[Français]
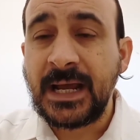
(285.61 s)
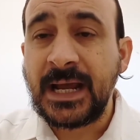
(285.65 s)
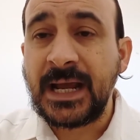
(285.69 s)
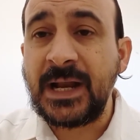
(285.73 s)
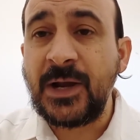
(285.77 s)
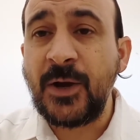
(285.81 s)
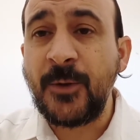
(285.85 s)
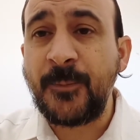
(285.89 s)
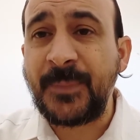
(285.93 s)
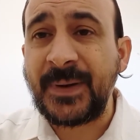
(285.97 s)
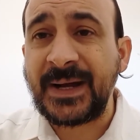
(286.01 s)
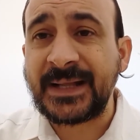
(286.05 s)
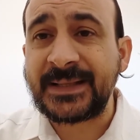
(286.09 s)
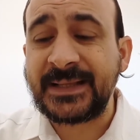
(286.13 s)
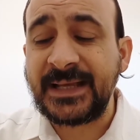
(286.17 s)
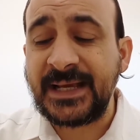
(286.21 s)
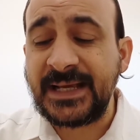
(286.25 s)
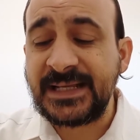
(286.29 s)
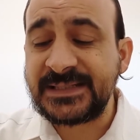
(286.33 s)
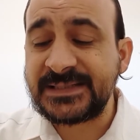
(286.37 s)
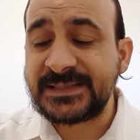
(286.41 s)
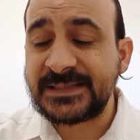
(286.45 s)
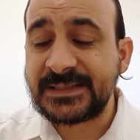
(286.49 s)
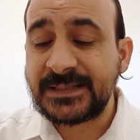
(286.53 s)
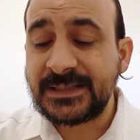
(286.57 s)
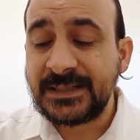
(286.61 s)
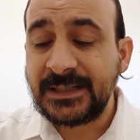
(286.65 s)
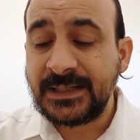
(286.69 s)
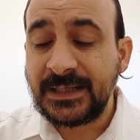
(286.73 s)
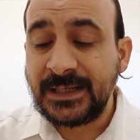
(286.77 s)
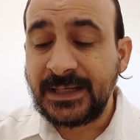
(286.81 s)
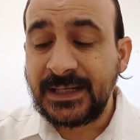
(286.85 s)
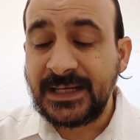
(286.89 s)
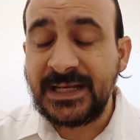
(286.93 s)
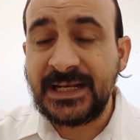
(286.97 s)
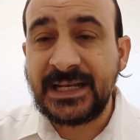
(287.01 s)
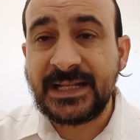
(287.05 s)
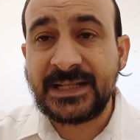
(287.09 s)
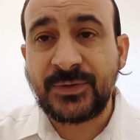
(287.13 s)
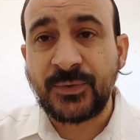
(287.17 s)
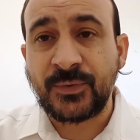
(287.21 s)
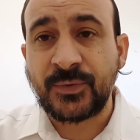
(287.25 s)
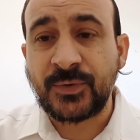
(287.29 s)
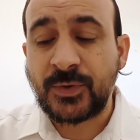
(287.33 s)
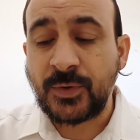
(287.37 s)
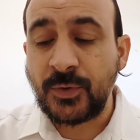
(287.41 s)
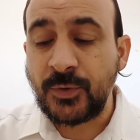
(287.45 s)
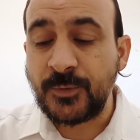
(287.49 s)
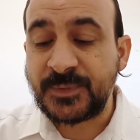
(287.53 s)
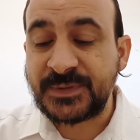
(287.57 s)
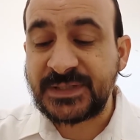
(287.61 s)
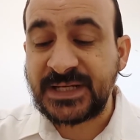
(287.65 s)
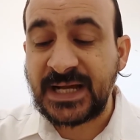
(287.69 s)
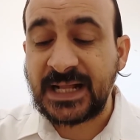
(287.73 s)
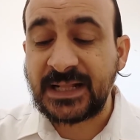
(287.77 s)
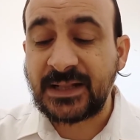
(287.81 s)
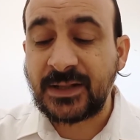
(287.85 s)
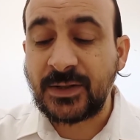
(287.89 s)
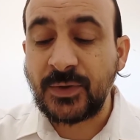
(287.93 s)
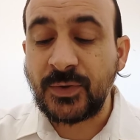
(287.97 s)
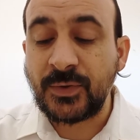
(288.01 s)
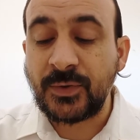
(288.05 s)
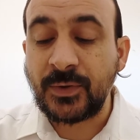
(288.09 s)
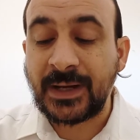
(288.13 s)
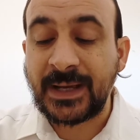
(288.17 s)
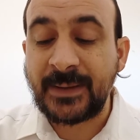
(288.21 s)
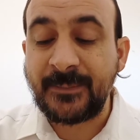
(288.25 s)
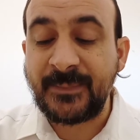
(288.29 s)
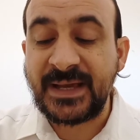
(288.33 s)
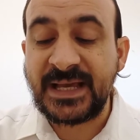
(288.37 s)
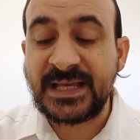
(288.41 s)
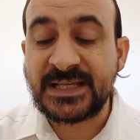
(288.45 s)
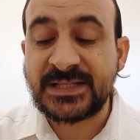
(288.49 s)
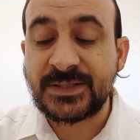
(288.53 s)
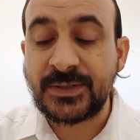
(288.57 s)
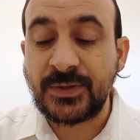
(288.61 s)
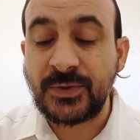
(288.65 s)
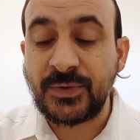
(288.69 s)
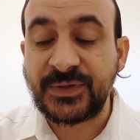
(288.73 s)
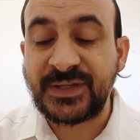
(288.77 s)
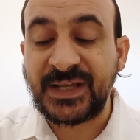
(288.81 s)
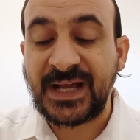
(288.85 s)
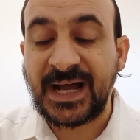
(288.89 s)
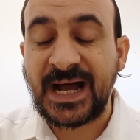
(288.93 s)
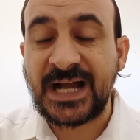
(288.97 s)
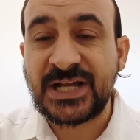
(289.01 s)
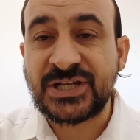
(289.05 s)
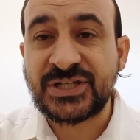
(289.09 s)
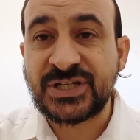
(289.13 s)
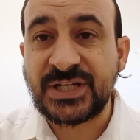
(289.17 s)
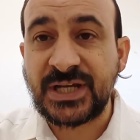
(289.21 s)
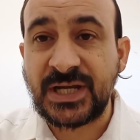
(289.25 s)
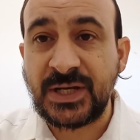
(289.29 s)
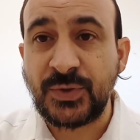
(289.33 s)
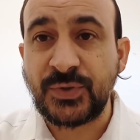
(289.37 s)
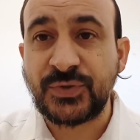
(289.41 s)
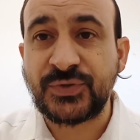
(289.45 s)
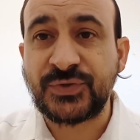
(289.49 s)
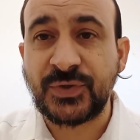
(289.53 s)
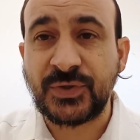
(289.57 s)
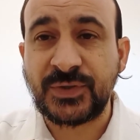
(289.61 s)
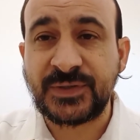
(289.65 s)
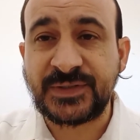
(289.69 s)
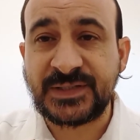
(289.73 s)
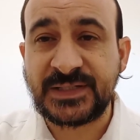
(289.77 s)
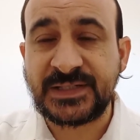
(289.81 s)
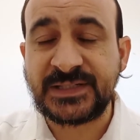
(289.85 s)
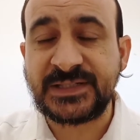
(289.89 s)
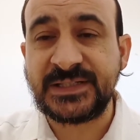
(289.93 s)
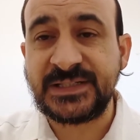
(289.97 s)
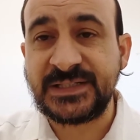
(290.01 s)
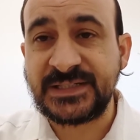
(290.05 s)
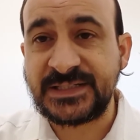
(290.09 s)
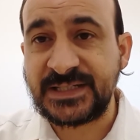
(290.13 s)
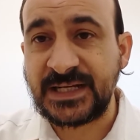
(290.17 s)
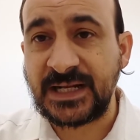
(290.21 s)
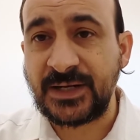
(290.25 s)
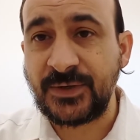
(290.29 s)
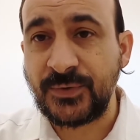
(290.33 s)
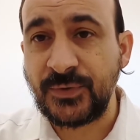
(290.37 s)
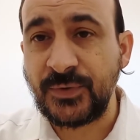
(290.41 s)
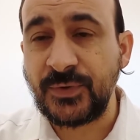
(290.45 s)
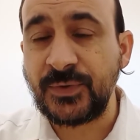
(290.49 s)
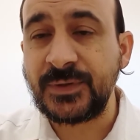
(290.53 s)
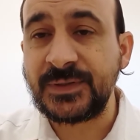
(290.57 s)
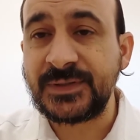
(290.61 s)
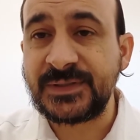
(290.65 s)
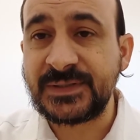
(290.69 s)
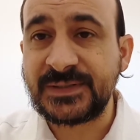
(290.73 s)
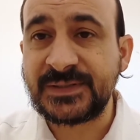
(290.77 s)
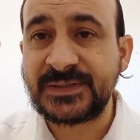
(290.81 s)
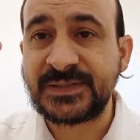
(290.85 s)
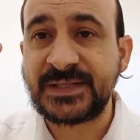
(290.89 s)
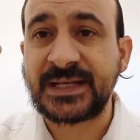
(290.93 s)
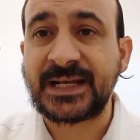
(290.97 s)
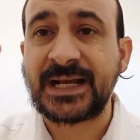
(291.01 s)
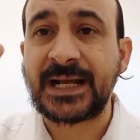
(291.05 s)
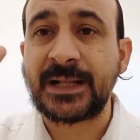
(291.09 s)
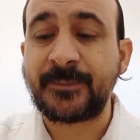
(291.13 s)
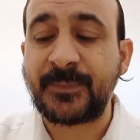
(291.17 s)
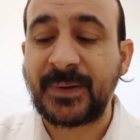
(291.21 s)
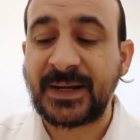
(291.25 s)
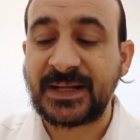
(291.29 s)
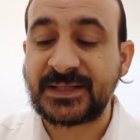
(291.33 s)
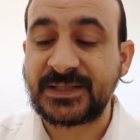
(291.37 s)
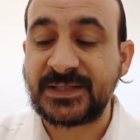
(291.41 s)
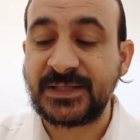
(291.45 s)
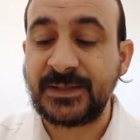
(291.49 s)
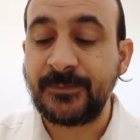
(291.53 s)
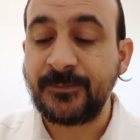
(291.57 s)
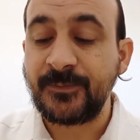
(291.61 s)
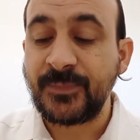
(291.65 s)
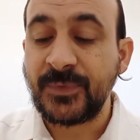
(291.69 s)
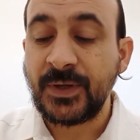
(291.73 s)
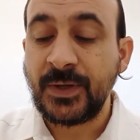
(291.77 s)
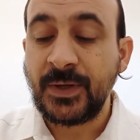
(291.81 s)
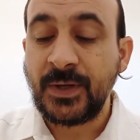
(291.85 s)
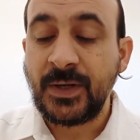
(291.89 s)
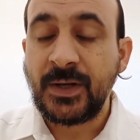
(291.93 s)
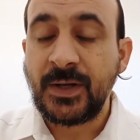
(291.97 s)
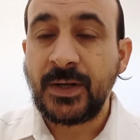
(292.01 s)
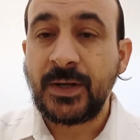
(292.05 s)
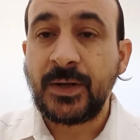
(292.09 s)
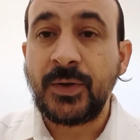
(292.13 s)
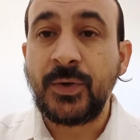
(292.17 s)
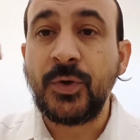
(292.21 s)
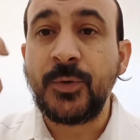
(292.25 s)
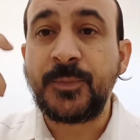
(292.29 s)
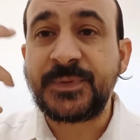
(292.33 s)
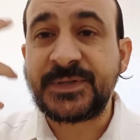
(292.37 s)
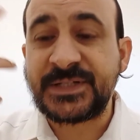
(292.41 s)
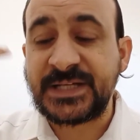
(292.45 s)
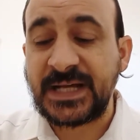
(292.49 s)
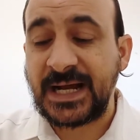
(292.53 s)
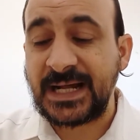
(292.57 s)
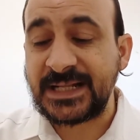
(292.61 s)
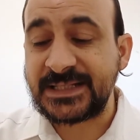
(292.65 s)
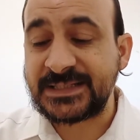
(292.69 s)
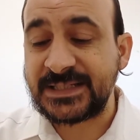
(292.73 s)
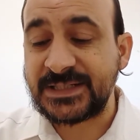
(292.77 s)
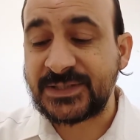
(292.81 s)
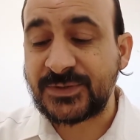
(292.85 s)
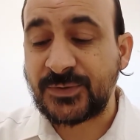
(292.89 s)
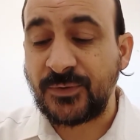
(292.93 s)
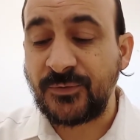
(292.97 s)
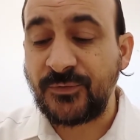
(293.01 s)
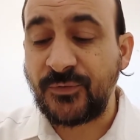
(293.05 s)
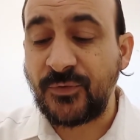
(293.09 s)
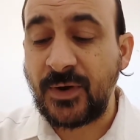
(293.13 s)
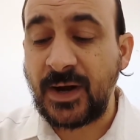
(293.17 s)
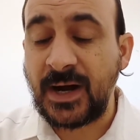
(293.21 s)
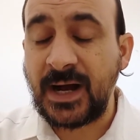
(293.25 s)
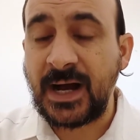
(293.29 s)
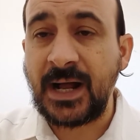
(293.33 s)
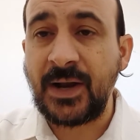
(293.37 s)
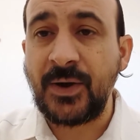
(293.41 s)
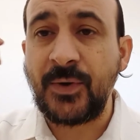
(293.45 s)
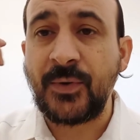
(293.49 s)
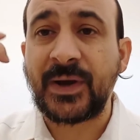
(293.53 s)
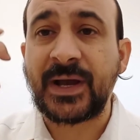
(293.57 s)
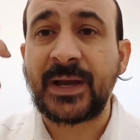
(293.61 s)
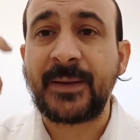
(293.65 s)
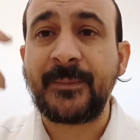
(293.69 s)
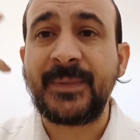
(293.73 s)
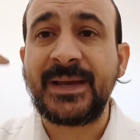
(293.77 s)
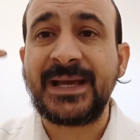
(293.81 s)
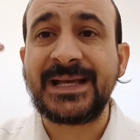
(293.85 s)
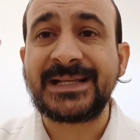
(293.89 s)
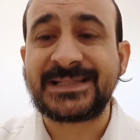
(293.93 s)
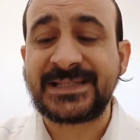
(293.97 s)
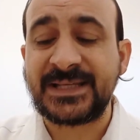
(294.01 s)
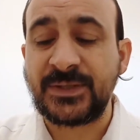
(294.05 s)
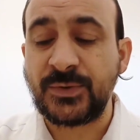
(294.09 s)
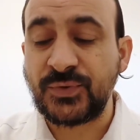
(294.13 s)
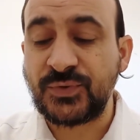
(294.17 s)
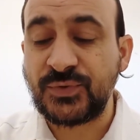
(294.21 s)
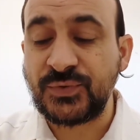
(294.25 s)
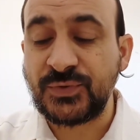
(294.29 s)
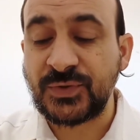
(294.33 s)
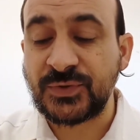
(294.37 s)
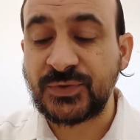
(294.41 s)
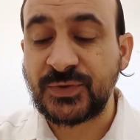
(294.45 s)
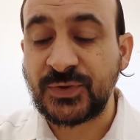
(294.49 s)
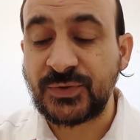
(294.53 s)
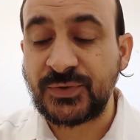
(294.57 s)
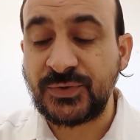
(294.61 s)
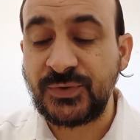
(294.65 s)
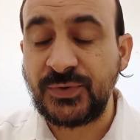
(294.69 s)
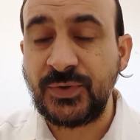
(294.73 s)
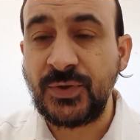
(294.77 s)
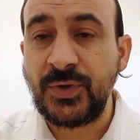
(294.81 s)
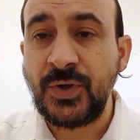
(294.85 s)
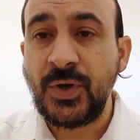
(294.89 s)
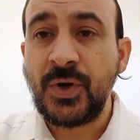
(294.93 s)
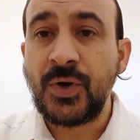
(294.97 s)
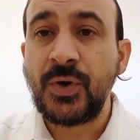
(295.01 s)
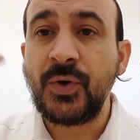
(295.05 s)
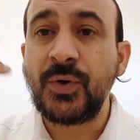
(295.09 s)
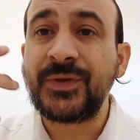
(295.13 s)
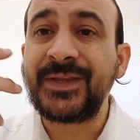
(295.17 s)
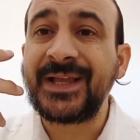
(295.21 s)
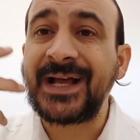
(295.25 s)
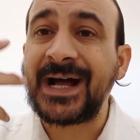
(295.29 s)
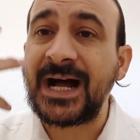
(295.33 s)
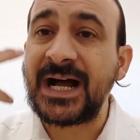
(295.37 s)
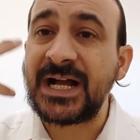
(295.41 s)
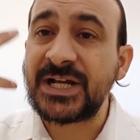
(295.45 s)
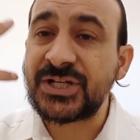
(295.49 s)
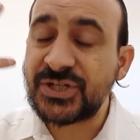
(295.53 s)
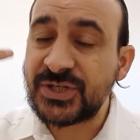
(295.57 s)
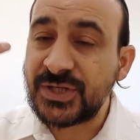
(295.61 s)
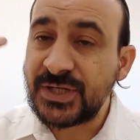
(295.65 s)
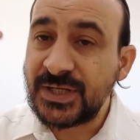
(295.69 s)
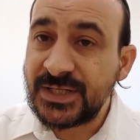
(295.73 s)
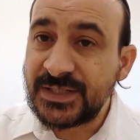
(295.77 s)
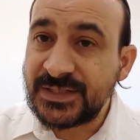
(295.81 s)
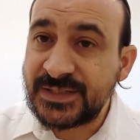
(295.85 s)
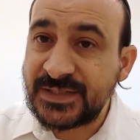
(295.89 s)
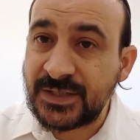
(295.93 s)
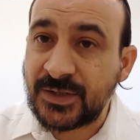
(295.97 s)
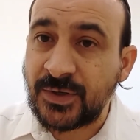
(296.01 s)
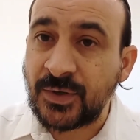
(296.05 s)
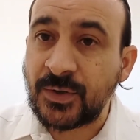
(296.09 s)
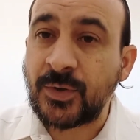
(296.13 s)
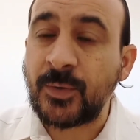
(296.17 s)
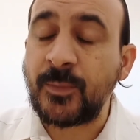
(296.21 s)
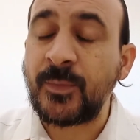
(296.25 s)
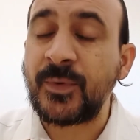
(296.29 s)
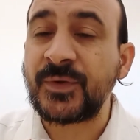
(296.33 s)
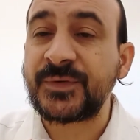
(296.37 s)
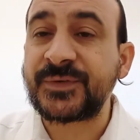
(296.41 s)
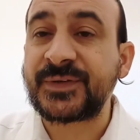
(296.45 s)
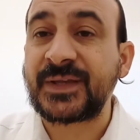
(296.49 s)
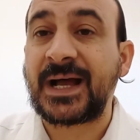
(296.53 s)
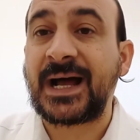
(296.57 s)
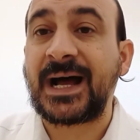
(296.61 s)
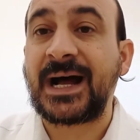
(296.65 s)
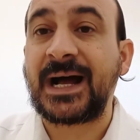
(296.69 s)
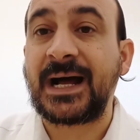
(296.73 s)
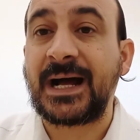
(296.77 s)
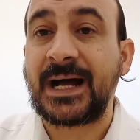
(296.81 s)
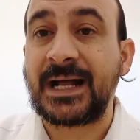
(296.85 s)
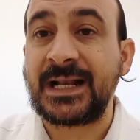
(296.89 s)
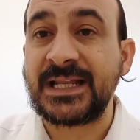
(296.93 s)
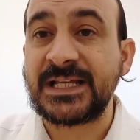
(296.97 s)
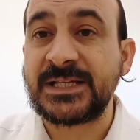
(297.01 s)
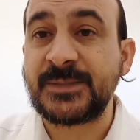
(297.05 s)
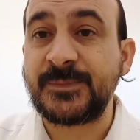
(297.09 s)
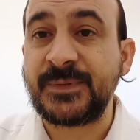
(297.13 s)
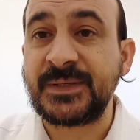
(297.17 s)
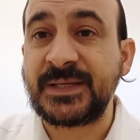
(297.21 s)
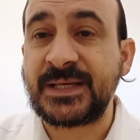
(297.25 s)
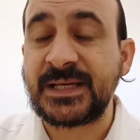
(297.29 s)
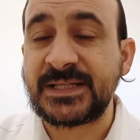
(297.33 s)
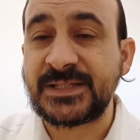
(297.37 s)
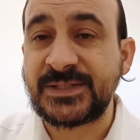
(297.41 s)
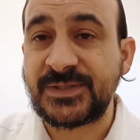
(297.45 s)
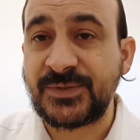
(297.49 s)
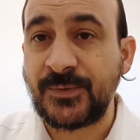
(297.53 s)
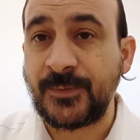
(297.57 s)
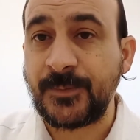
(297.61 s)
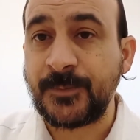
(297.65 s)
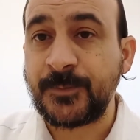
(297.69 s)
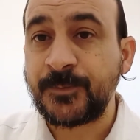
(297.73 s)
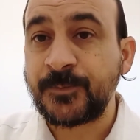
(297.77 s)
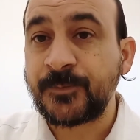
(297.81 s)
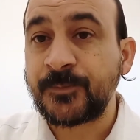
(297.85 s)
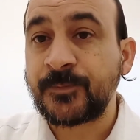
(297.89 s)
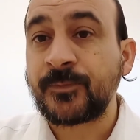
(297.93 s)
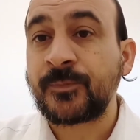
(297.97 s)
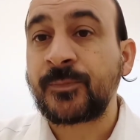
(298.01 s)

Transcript: Et le Pardès, il est donc le Pshat, le Remez, le drach et le Sod. C'est les initiales de ces quatre parties. Le Pshat, c'est ce qu'on voit. Le Remez, c'est le sous-entendu. Le drach, c'est qu'on commence à, à l'explication